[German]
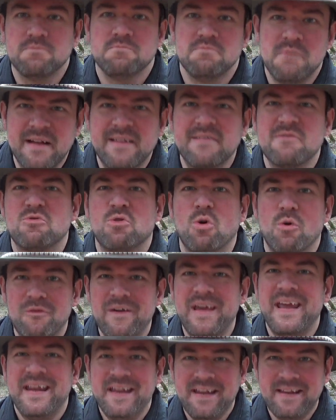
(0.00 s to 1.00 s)
mit so
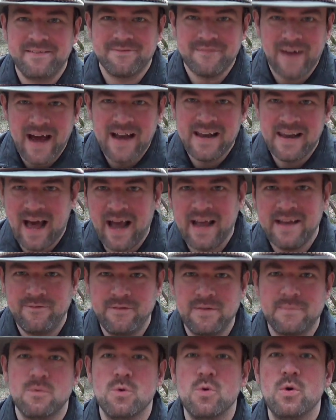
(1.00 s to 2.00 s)
wenig Leid
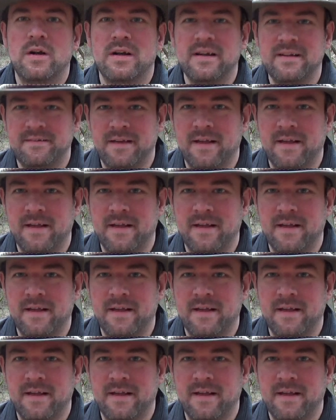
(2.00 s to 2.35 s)
wie möglich,